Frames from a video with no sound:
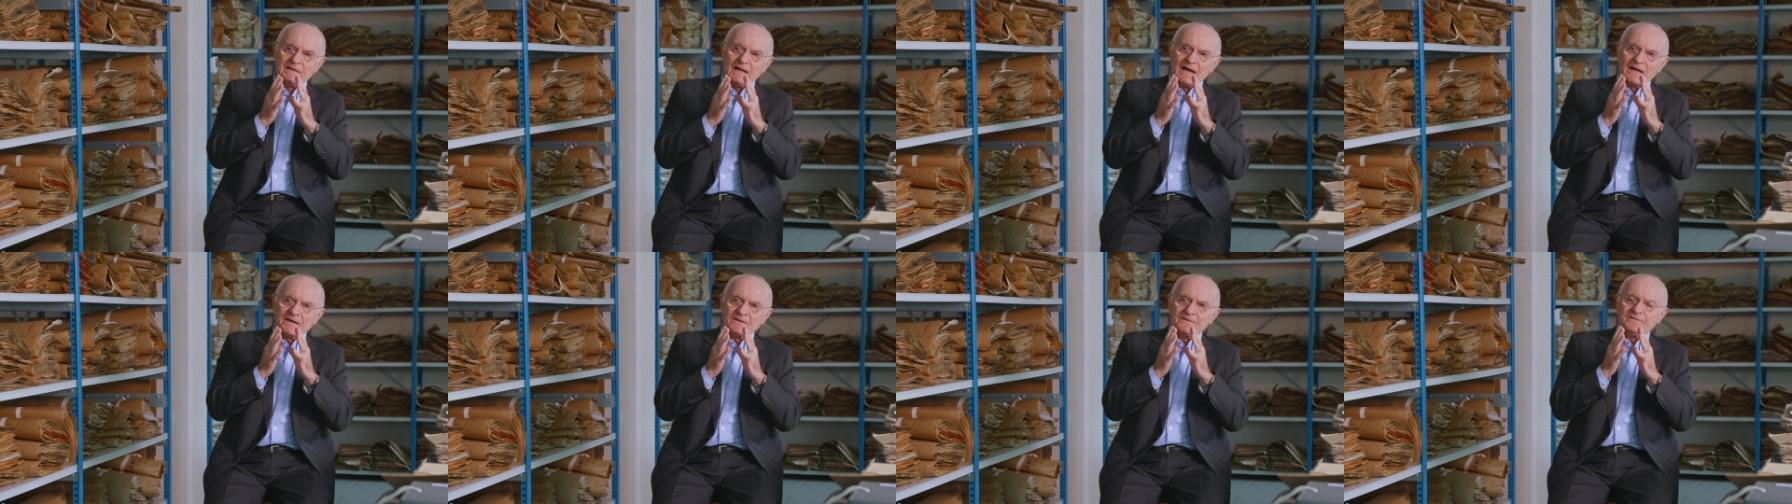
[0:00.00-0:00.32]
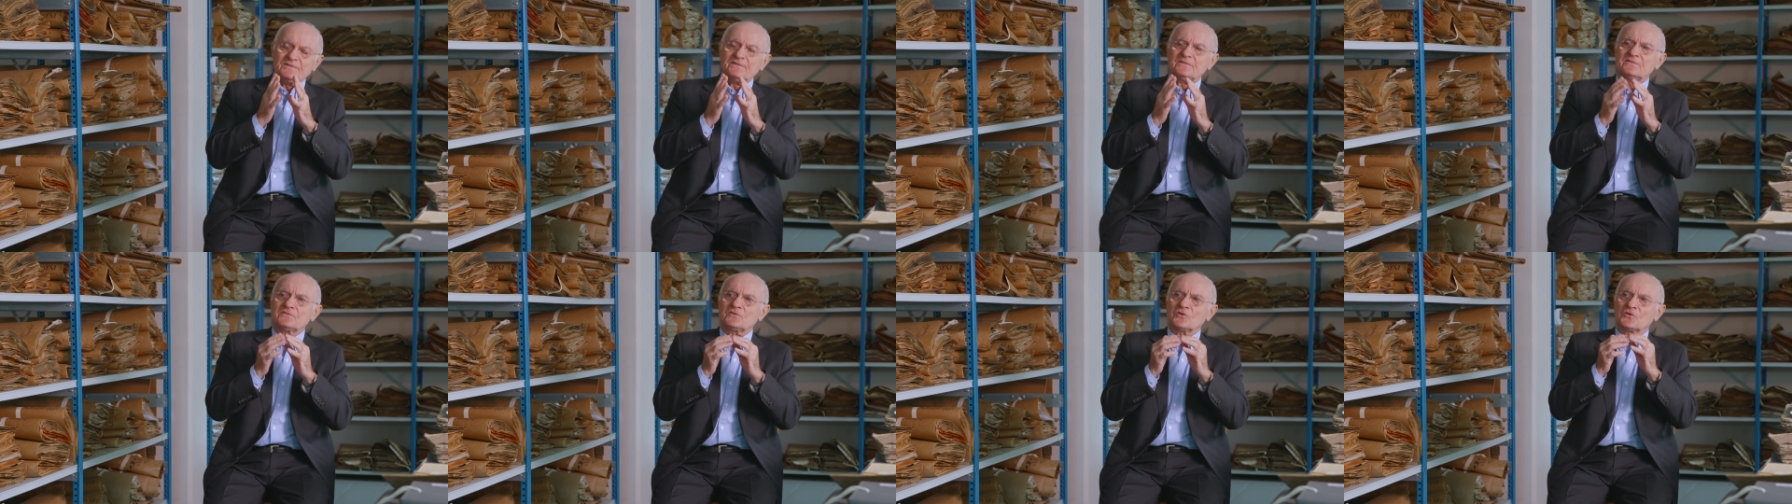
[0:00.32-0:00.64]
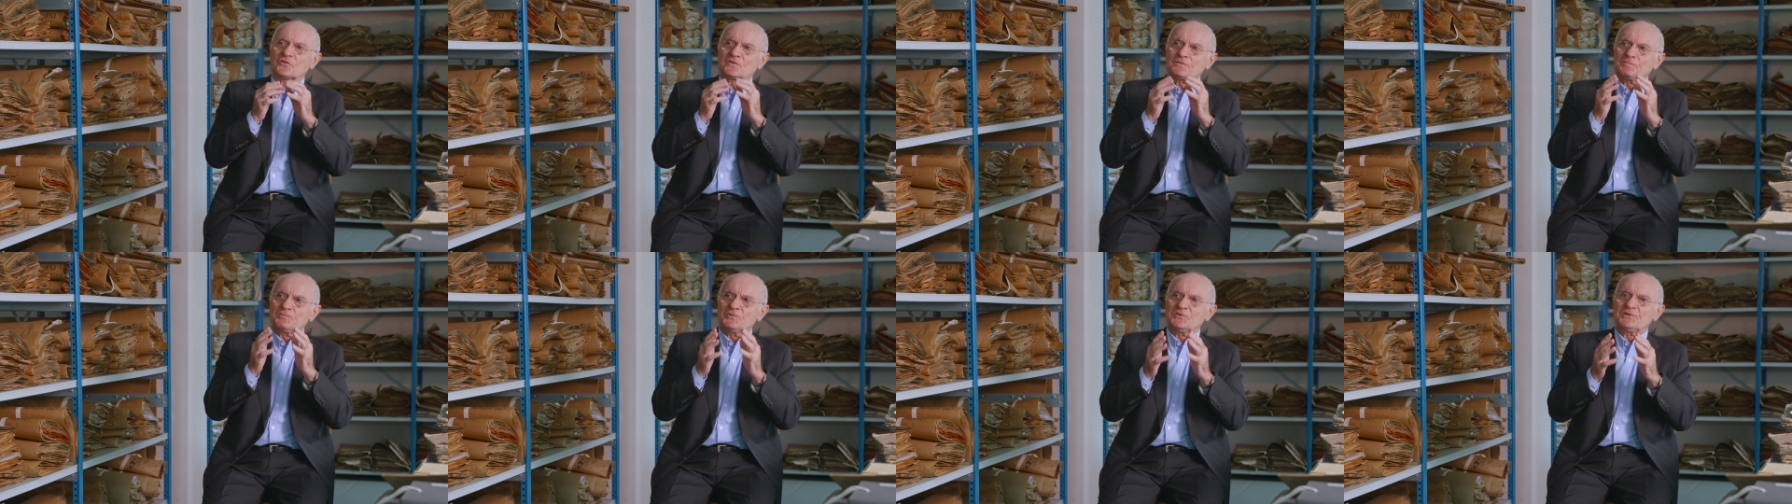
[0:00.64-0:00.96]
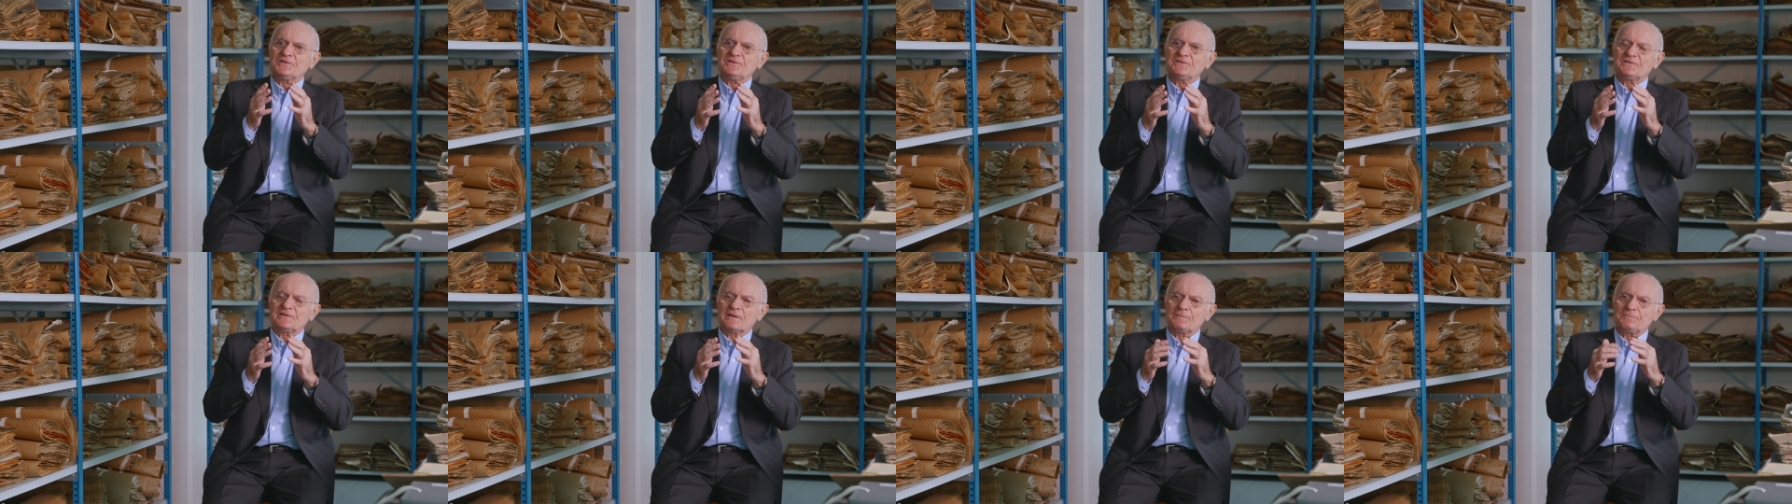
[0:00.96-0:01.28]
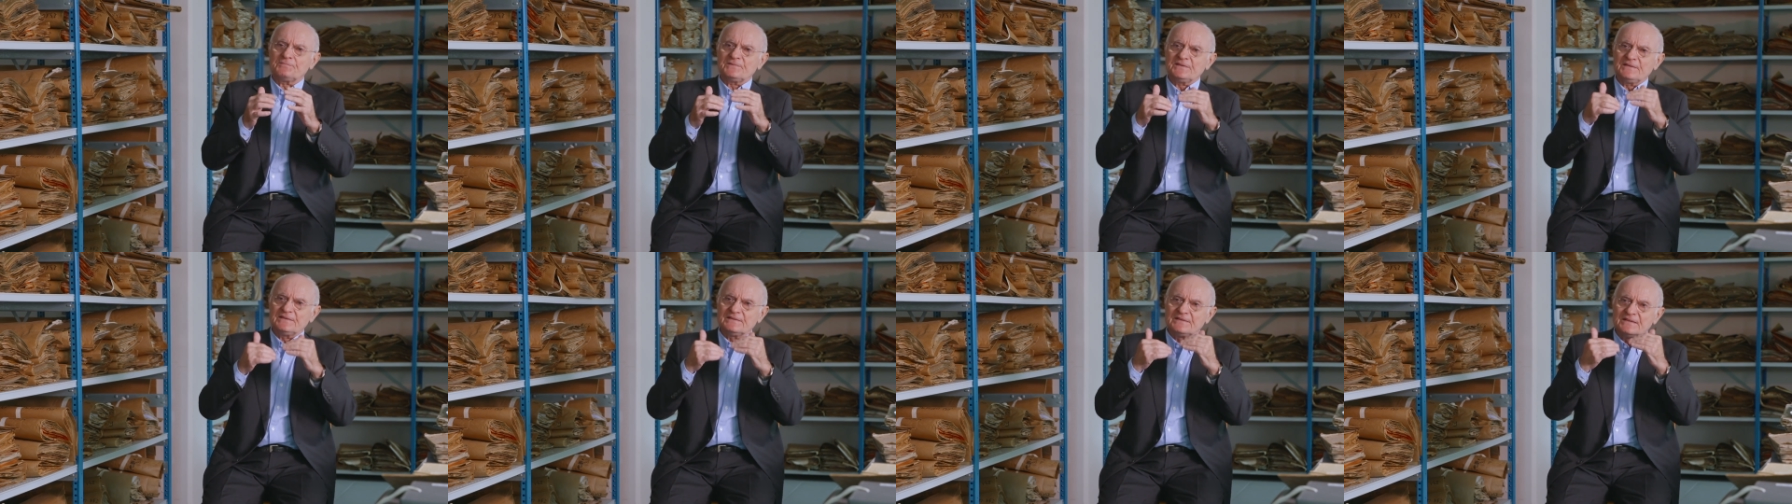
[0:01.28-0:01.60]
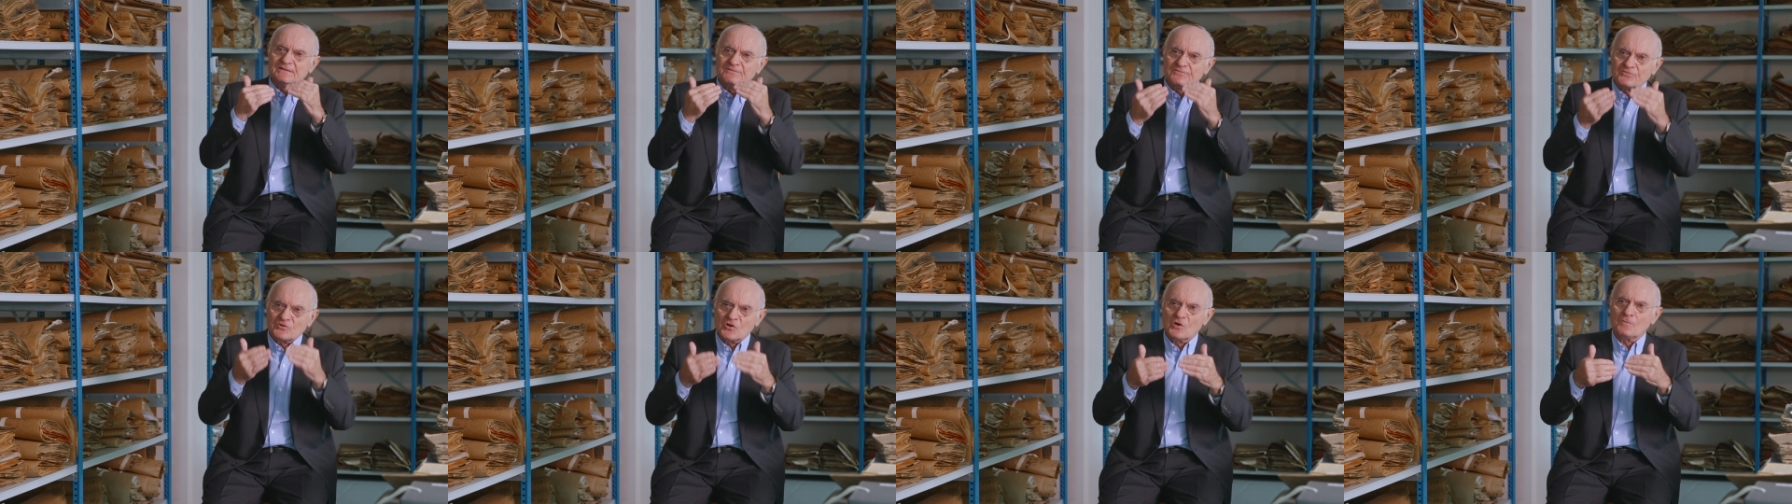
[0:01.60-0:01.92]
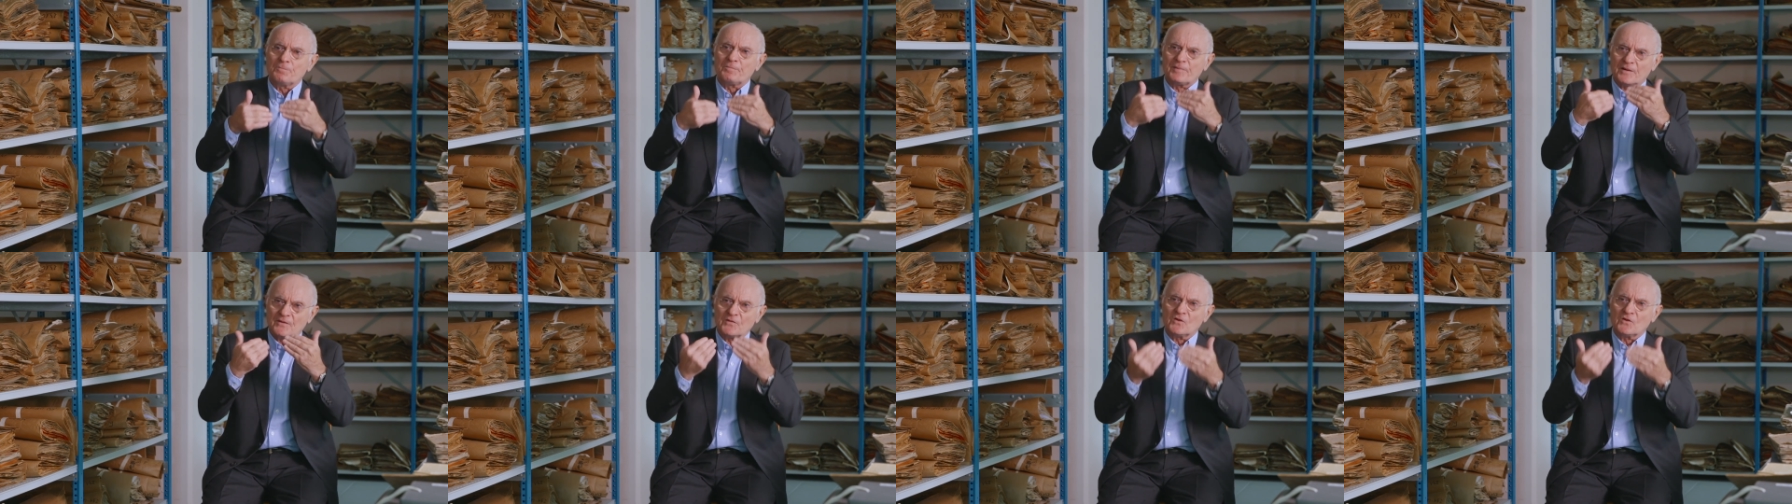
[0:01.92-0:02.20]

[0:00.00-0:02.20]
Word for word: la résistance petit à petit développe